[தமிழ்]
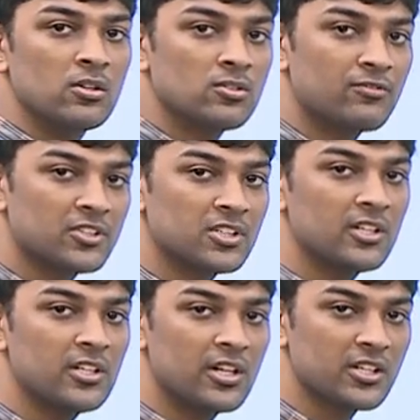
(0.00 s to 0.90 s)
ஸோ ஃப்ரிக்ஷன்
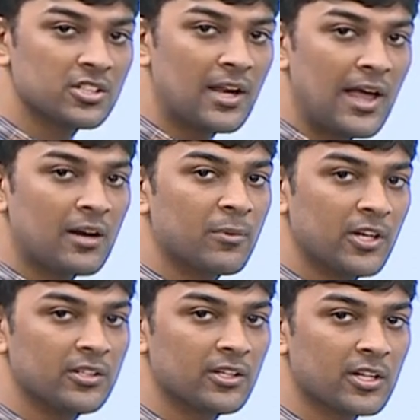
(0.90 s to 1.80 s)
எந்த டிரெக்ஷனில் ஆக்ட்
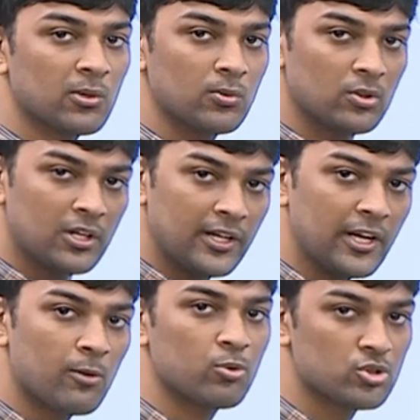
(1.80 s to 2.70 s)
பண்ணுதுங்கிறத இன்னும்
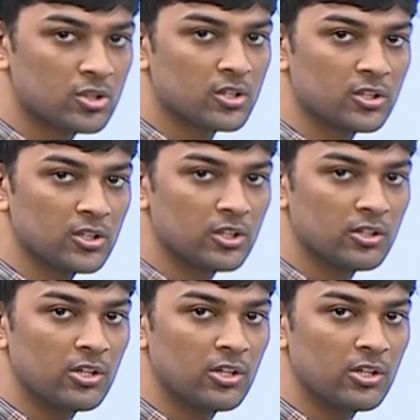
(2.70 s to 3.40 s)
கிளியராக புரிஞ்சுக்கிறதுக்கு